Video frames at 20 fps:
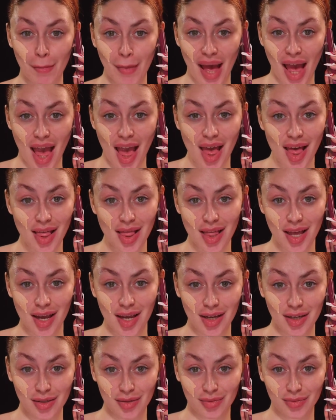Bailey.
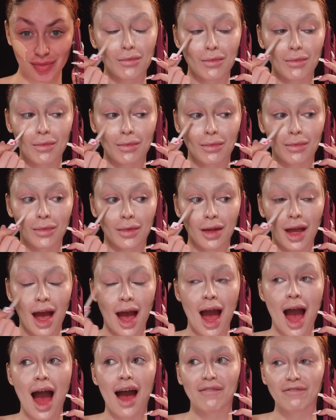Ela mesma?
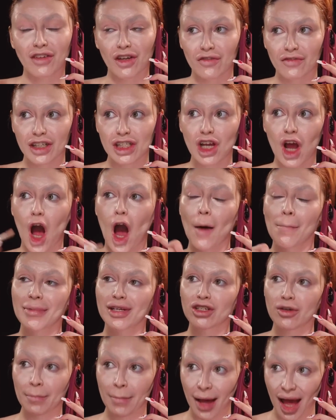A viúva de Robert
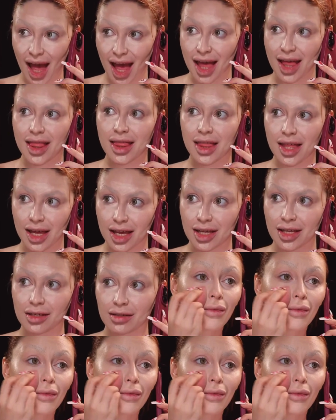Bailey.